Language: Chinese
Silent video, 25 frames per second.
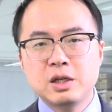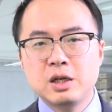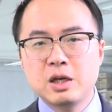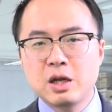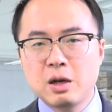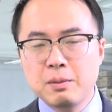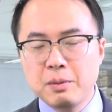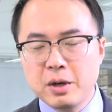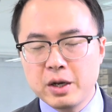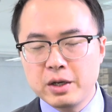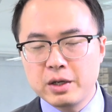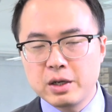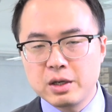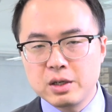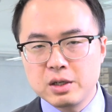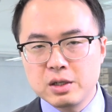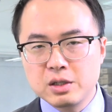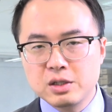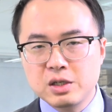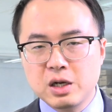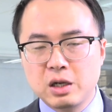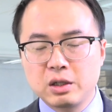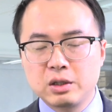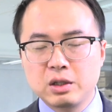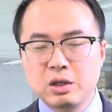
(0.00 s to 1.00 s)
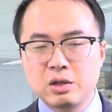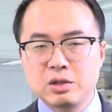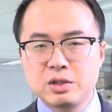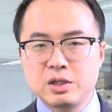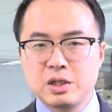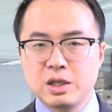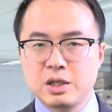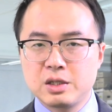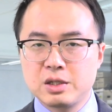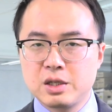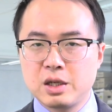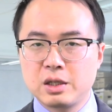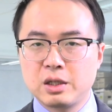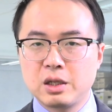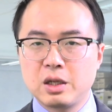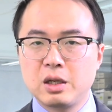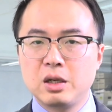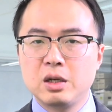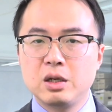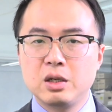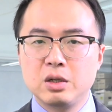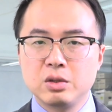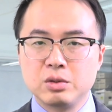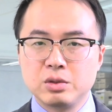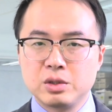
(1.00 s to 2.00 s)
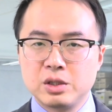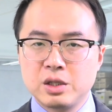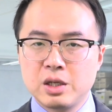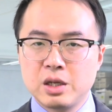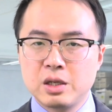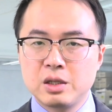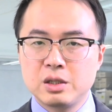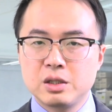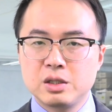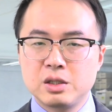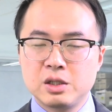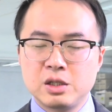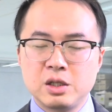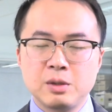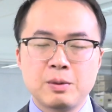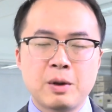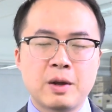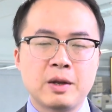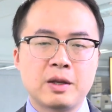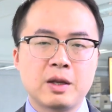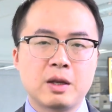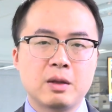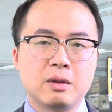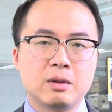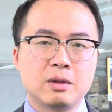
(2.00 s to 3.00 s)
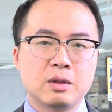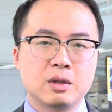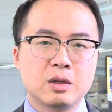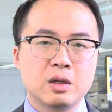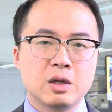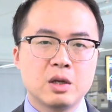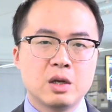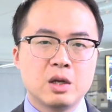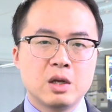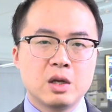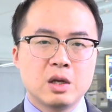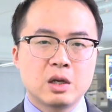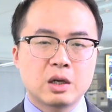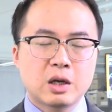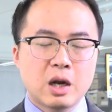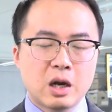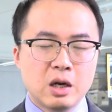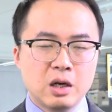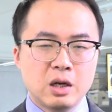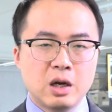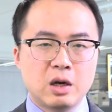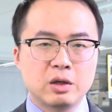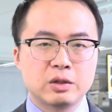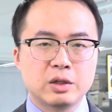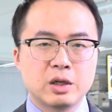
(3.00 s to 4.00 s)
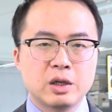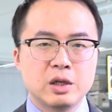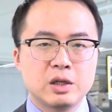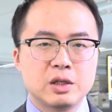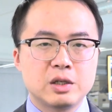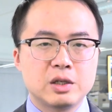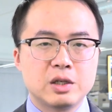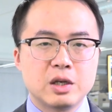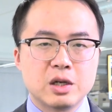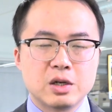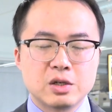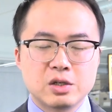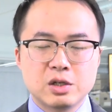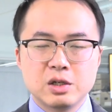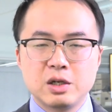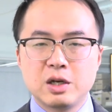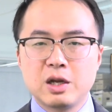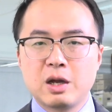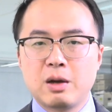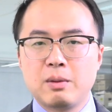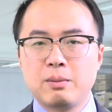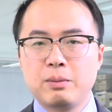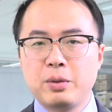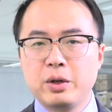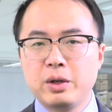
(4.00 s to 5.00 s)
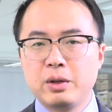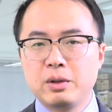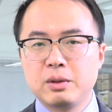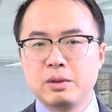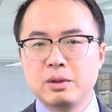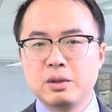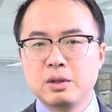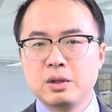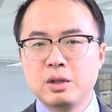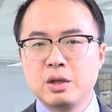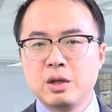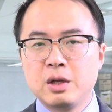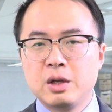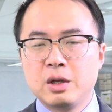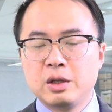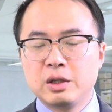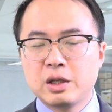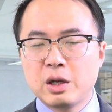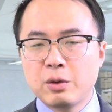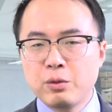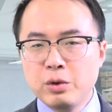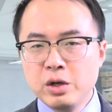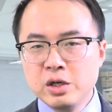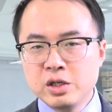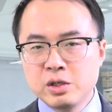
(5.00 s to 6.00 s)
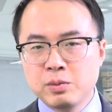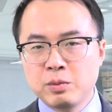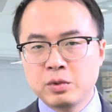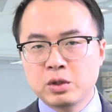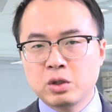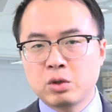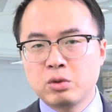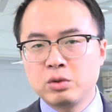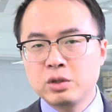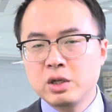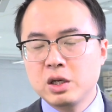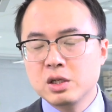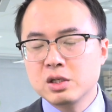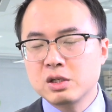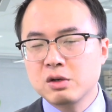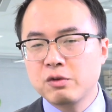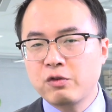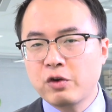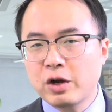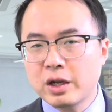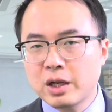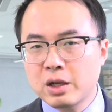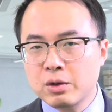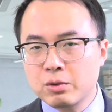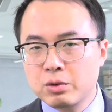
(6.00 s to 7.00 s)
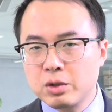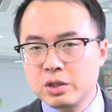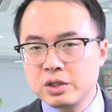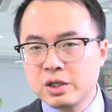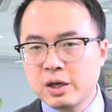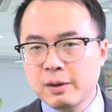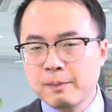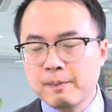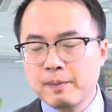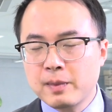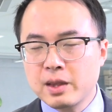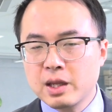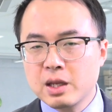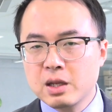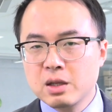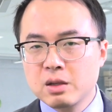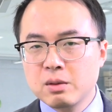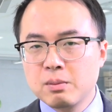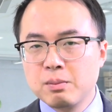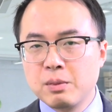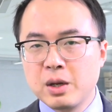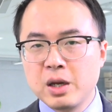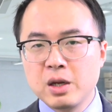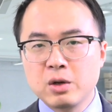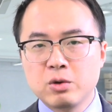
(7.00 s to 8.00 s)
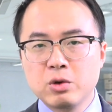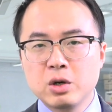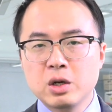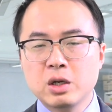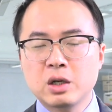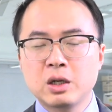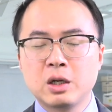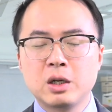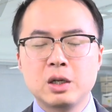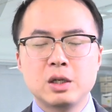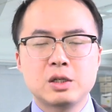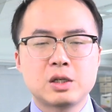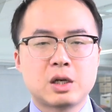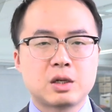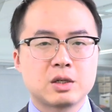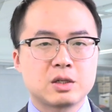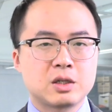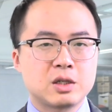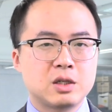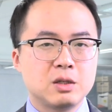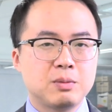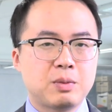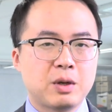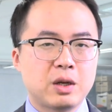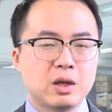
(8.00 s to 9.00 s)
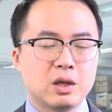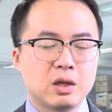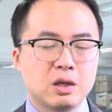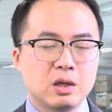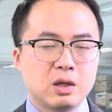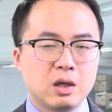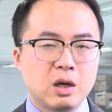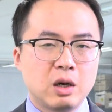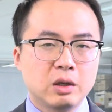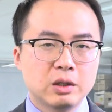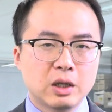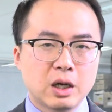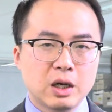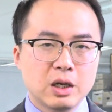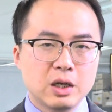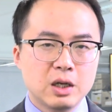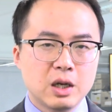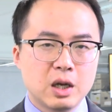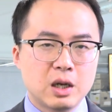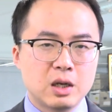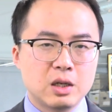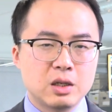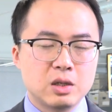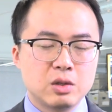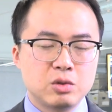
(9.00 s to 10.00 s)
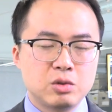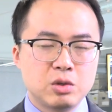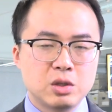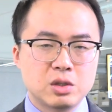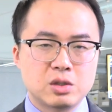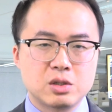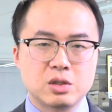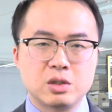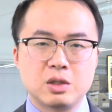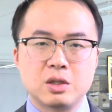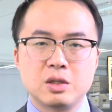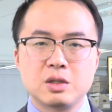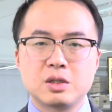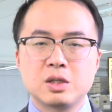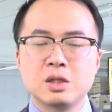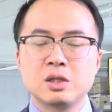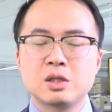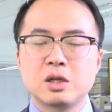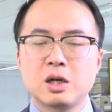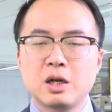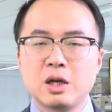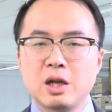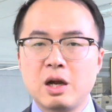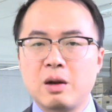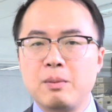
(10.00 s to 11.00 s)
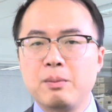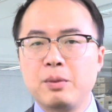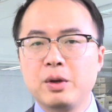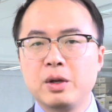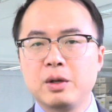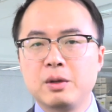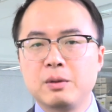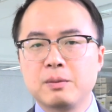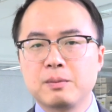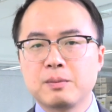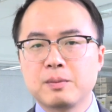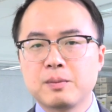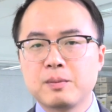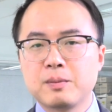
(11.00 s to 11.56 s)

千两百点涨到现在的六千七百点，刚好呢也是两倍。那为什么同样是发达国家，美国可以涨四倍，澳大利亚却只能增长两倍呢？